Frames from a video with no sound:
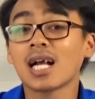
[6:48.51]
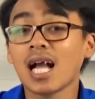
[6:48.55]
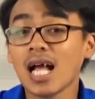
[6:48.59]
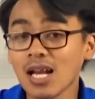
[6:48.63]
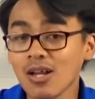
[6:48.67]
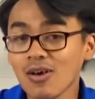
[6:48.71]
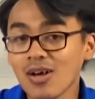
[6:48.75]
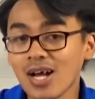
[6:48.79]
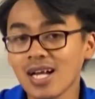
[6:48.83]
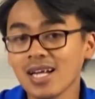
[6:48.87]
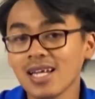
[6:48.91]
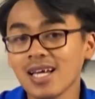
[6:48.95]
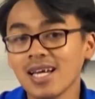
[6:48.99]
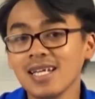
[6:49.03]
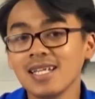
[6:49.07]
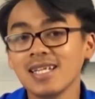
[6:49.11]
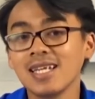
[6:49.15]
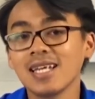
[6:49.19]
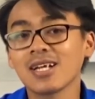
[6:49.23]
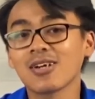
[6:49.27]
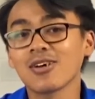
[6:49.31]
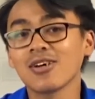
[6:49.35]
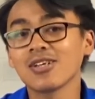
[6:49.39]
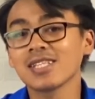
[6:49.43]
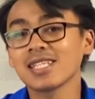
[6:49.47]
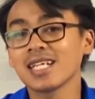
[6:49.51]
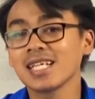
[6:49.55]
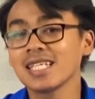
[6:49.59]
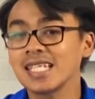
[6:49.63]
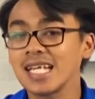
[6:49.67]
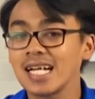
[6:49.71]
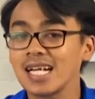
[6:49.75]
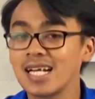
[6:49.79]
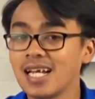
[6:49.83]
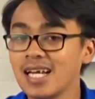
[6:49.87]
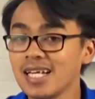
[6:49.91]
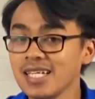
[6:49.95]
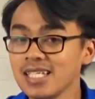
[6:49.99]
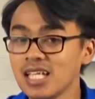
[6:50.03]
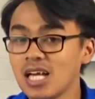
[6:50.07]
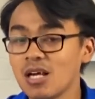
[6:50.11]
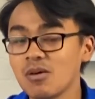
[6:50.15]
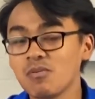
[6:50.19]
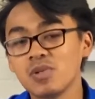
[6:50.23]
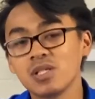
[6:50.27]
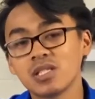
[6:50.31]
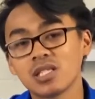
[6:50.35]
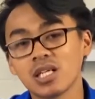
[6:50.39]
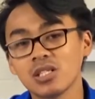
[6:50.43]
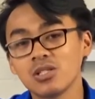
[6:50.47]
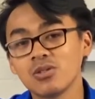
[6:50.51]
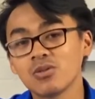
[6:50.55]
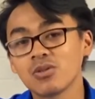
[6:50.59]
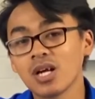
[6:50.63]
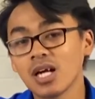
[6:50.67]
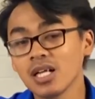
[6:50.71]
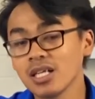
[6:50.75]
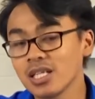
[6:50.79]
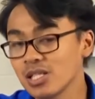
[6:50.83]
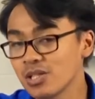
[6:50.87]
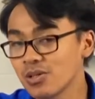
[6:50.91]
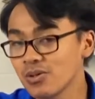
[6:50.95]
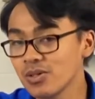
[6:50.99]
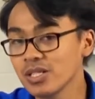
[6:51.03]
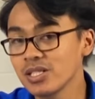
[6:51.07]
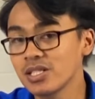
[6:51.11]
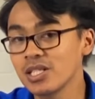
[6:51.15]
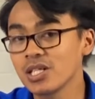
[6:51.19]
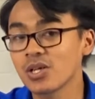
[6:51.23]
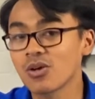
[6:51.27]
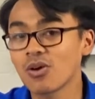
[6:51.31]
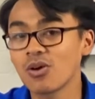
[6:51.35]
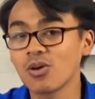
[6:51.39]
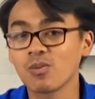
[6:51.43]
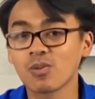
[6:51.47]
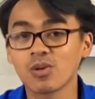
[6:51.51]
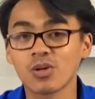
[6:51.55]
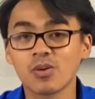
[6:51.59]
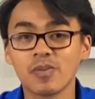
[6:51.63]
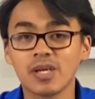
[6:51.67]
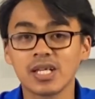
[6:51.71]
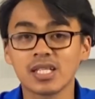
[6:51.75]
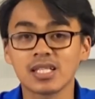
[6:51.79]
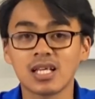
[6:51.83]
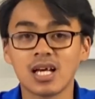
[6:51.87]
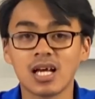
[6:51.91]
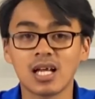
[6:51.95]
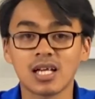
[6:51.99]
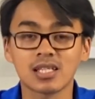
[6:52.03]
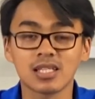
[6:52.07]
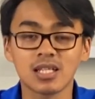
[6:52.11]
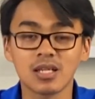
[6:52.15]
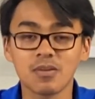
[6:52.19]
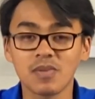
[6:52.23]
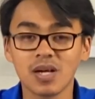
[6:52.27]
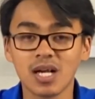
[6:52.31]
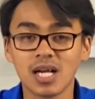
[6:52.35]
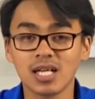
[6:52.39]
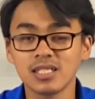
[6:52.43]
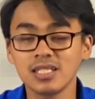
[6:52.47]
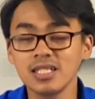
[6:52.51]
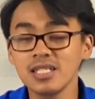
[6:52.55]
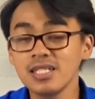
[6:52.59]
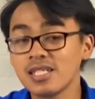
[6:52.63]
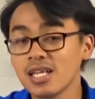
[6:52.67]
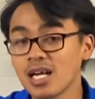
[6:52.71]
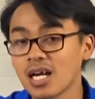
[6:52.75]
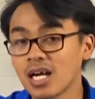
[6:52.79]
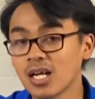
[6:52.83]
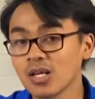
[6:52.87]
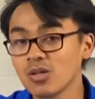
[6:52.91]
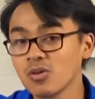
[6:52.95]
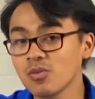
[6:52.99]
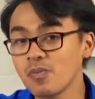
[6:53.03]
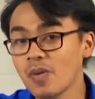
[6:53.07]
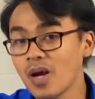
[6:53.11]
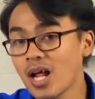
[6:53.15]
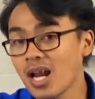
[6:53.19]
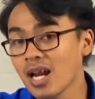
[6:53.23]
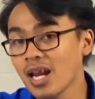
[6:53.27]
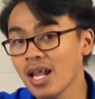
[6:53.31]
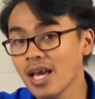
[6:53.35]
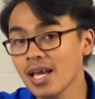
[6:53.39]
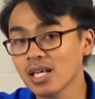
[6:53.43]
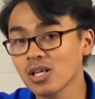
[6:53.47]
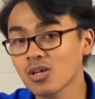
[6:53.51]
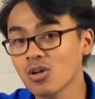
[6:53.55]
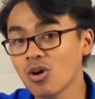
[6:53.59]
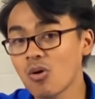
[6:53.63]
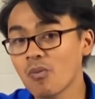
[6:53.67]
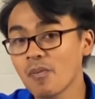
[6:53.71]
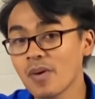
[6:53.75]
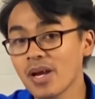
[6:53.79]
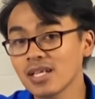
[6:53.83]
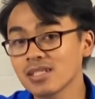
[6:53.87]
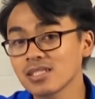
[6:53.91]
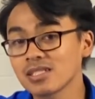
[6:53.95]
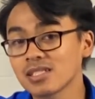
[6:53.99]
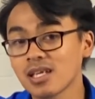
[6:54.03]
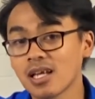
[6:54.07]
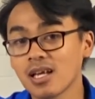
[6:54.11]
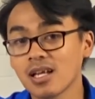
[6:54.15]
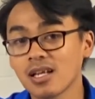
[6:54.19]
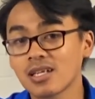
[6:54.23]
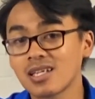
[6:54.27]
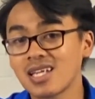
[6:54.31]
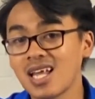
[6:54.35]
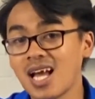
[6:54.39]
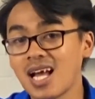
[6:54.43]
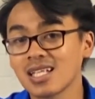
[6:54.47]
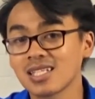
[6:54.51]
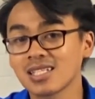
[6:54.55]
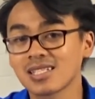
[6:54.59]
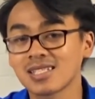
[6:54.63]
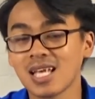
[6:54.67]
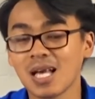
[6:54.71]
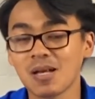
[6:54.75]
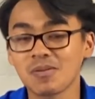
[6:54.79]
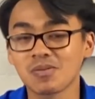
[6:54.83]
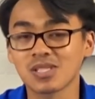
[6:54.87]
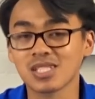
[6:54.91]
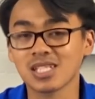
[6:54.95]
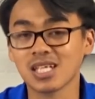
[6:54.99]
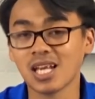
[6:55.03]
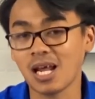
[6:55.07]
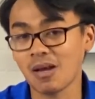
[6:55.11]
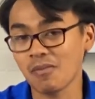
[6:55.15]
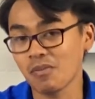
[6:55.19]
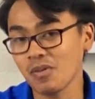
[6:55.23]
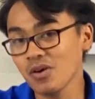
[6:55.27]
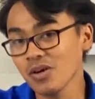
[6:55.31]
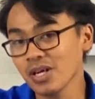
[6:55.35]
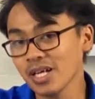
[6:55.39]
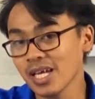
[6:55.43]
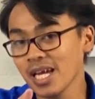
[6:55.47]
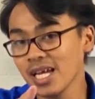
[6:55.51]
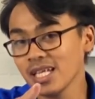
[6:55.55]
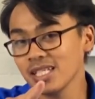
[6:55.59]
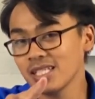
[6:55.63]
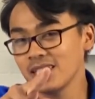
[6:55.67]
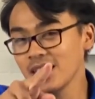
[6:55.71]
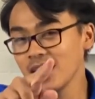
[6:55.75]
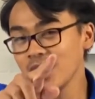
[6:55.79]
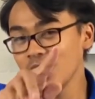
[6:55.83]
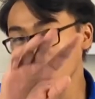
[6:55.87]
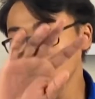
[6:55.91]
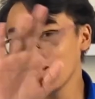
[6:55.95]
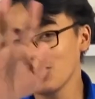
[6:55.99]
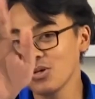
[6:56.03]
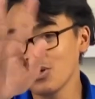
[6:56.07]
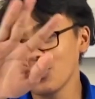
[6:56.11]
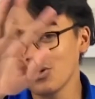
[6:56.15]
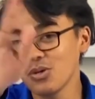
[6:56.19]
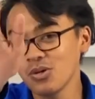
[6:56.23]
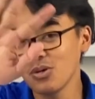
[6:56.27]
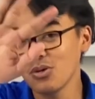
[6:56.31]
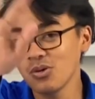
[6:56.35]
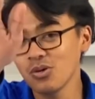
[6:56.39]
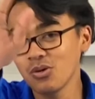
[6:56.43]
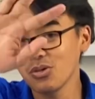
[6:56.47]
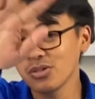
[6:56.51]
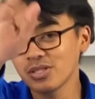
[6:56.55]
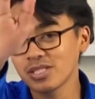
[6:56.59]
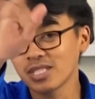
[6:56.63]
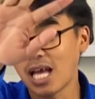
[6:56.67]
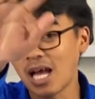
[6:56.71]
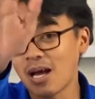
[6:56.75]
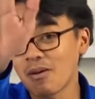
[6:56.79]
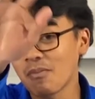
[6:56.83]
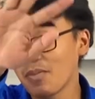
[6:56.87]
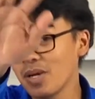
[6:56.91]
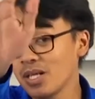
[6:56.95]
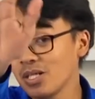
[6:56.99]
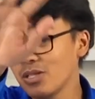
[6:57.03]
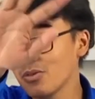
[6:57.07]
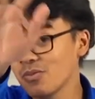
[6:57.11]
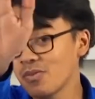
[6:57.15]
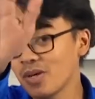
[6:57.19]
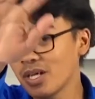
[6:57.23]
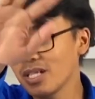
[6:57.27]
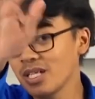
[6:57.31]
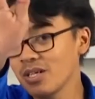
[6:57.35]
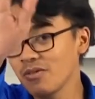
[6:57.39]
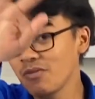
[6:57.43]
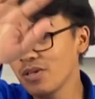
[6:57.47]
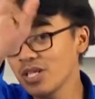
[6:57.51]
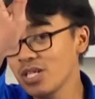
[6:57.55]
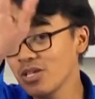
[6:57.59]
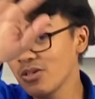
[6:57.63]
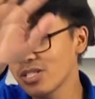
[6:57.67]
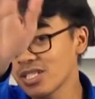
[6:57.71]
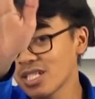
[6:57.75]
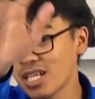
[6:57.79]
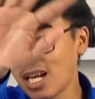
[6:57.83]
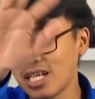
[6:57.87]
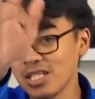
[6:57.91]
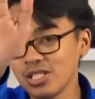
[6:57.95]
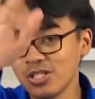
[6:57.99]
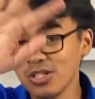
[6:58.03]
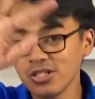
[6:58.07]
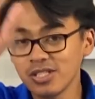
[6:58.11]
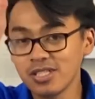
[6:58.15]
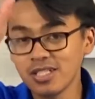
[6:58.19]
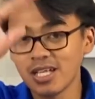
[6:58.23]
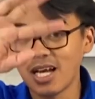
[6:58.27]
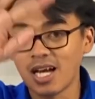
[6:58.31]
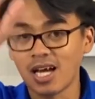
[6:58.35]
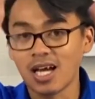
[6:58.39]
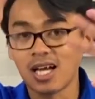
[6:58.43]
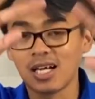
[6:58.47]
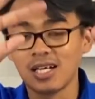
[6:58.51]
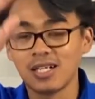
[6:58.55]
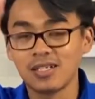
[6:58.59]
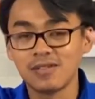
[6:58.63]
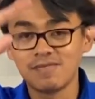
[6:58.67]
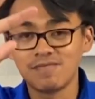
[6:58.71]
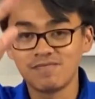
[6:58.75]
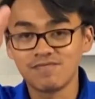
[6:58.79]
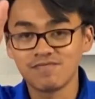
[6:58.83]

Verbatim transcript: Kalau ada ide konten yang lainnya bisa juga ditulis di kolom komentar. Terima kasih, jangan lupa like, comment, share, dan subscribe. Oke, see you. Sampai jumpa di video selanjutnya.